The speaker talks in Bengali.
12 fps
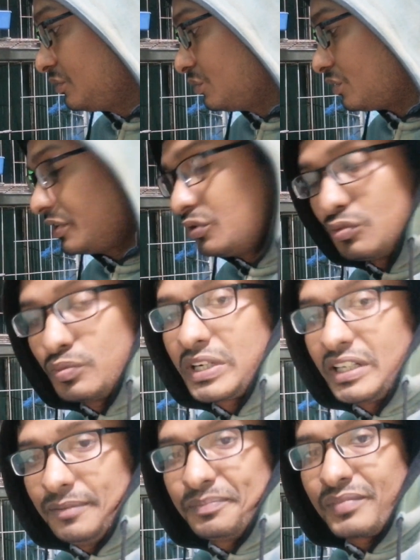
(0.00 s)
কিন্তু অনেক
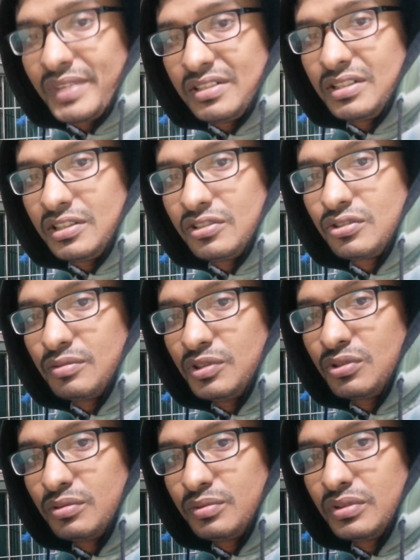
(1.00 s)
উপকারী শীতের
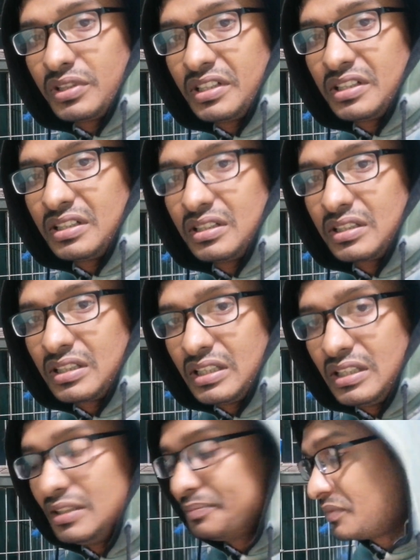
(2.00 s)
সময় কবুতরের কে